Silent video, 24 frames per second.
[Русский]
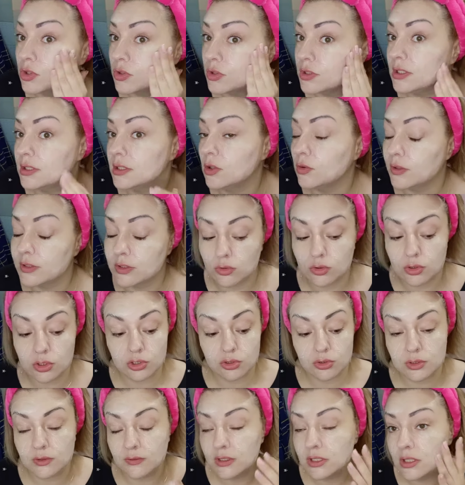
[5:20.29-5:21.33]
то есть если у вас кожа
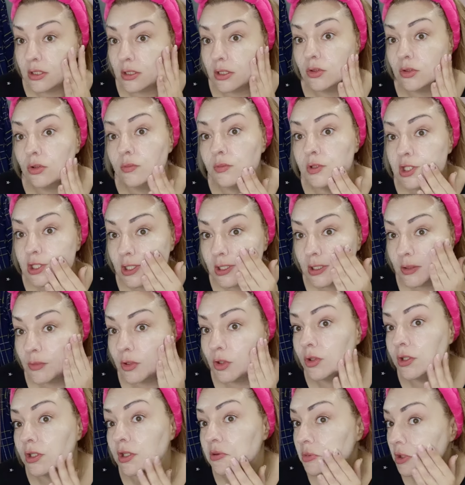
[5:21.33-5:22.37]
чувствительная, то мы делаем
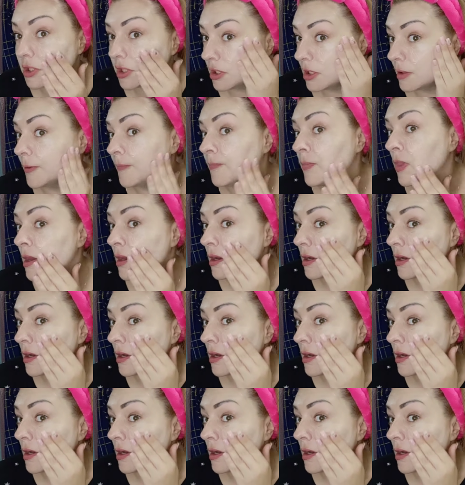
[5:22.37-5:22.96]
легкими такими